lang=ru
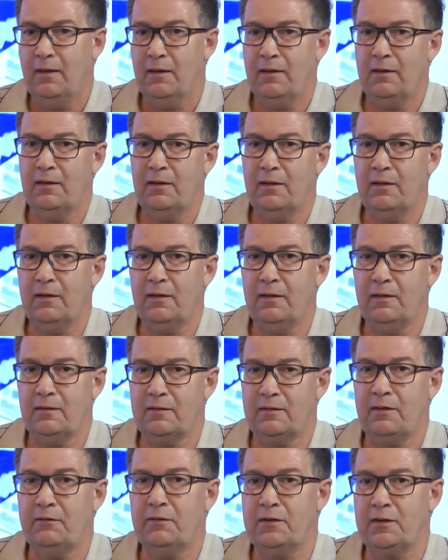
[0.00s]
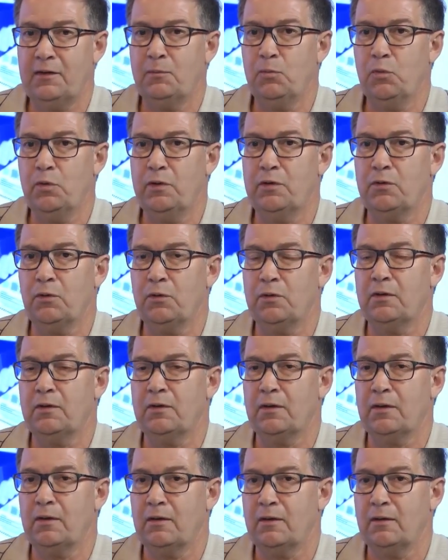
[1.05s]
и зависеть будет от
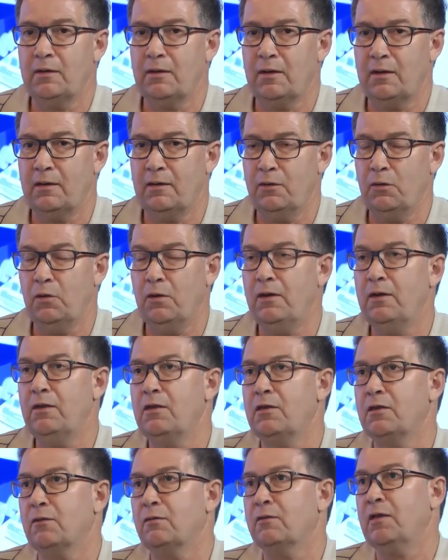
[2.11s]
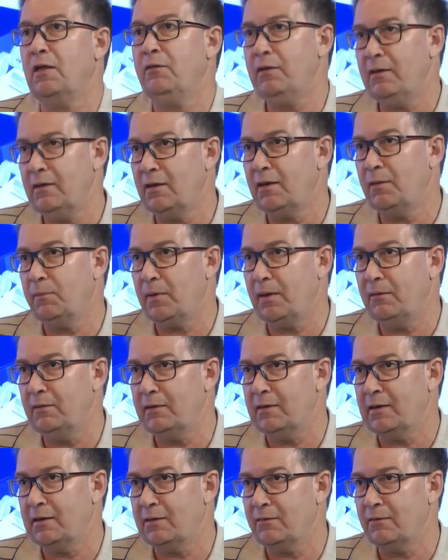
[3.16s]
э, юридического советника
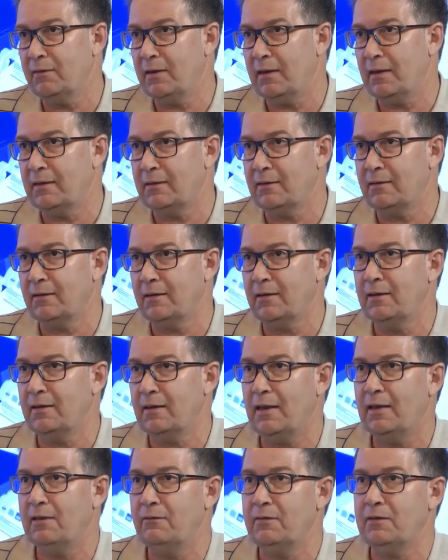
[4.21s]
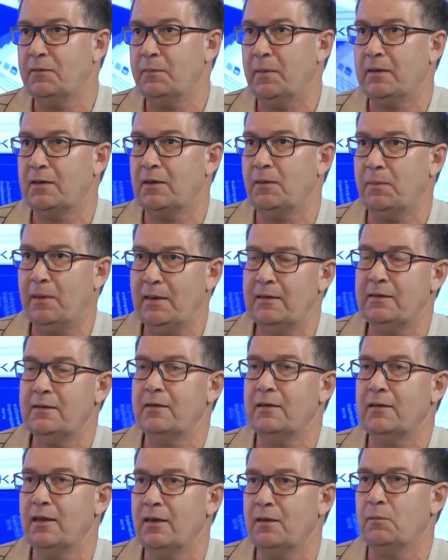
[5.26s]
правительства, от генерального инспектора полиции
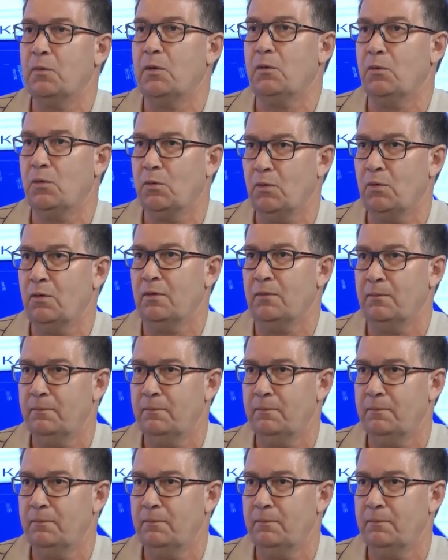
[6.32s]
и генпрокурора